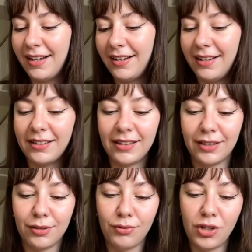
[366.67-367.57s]
Э,
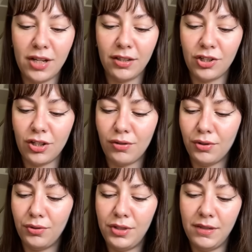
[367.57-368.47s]
как-то случайно нашла в
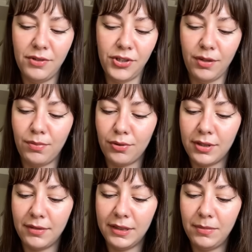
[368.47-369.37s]
одной девочке
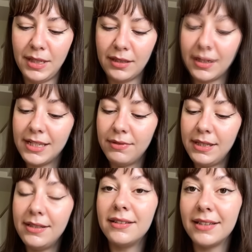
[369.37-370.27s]
просто в отмет.
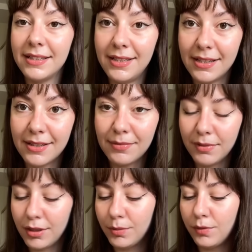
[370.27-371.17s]
Производитель Одесса,
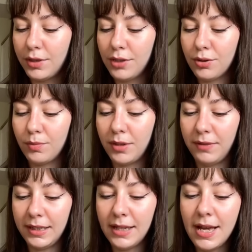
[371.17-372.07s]
поэтому в Одессу
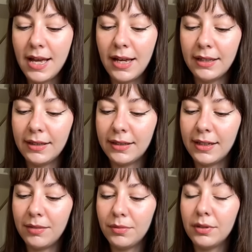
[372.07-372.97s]
привет. Это
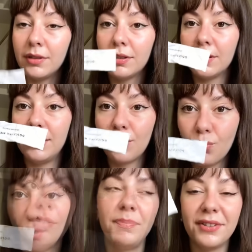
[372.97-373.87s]
крем для
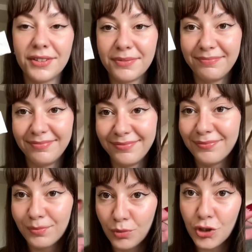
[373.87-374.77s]
рук. Во-первых,
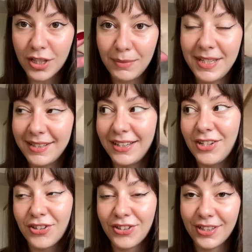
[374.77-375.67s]
можно отметить,
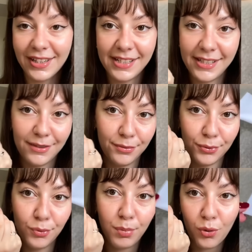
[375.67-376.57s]
конечно же,
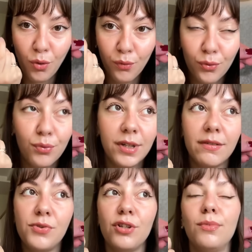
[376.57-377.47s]
красивую упаковку. Я
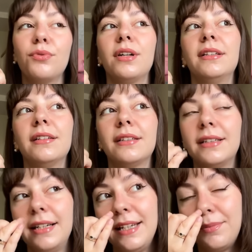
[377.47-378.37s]
вообще люблю, когда
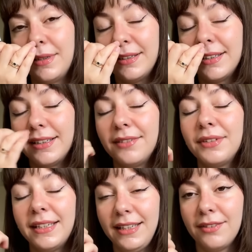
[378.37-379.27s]
кремы э, в
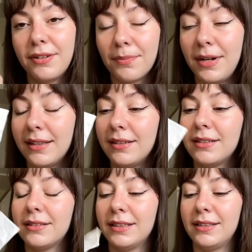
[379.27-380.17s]
таких
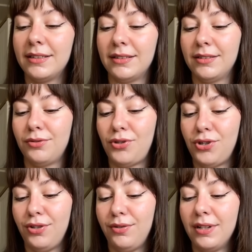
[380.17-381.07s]
форматах. Это
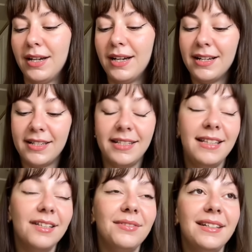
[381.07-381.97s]
очень
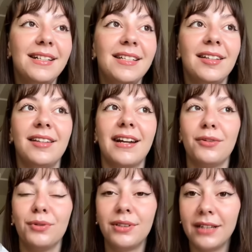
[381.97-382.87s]
стильно выглядит, это
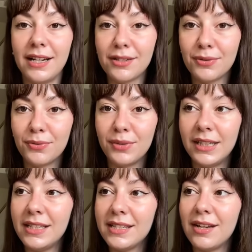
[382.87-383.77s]
радует глаз. Ну,
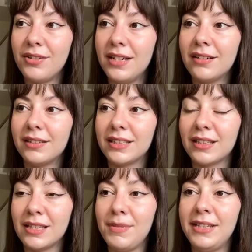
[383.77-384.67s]
я не знаю, я к
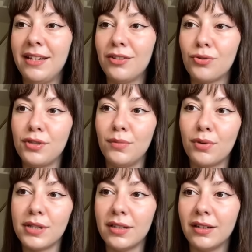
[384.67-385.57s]
косметике отношусь не
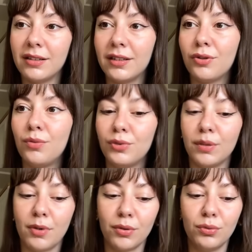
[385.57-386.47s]
просто как к
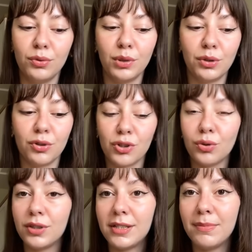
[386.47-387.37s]
какому-то продукту, который
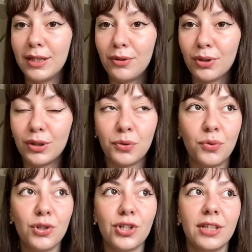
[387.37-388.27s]
что-то тебе дает на
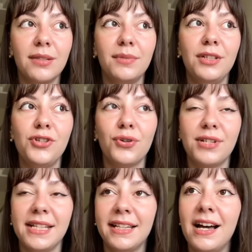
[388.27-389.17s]
коже там или еще
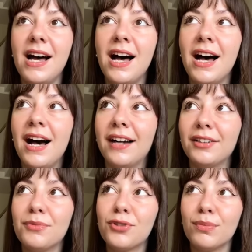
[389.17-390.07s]
где-то, а к
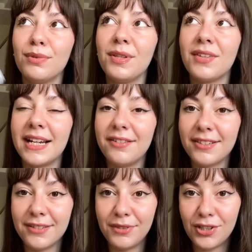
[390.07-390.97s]
тому, чтобы мне
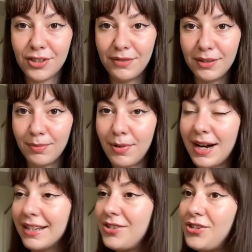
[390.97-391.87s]
нравился внешний вид
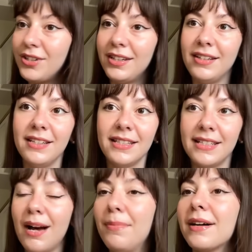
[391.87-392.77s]
баночки,
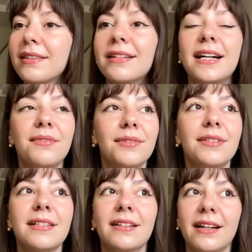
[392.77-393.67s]
запах
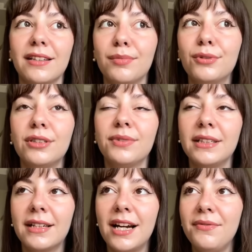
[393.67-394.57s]
нравился, как это будет на
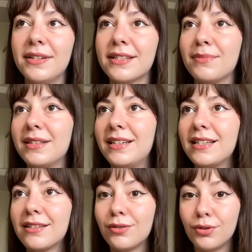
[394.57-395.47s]
фотографиях
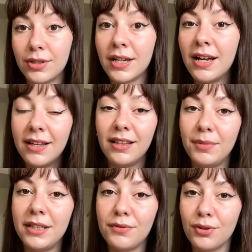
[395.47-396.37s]
смотреться. Ну, то есть для
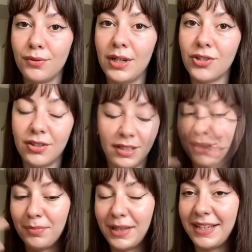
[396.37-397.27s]
меня это все важно. В
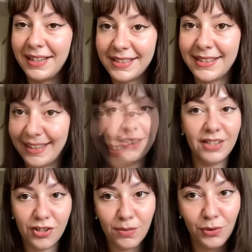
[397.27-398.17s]
этом плане эстет это
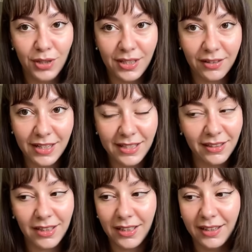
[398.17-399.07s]
даже смотрится классно,
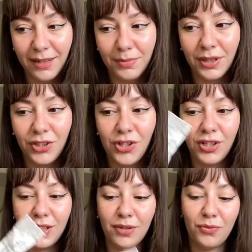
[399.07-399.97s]
когда крем
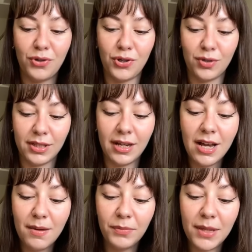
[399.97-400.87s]
практически закончился.
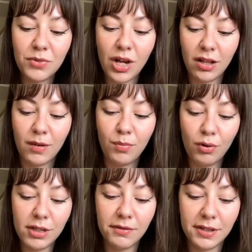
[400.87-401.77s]
Мне им жалко
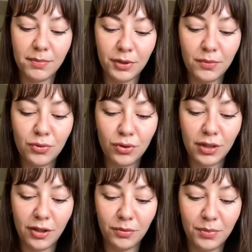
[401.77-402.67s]
пользоваться, потому что,
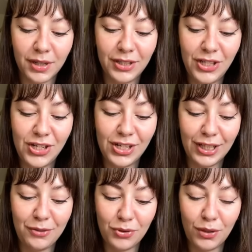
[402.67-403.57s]
да, он
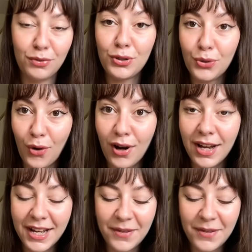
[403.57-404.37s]
практически уже все.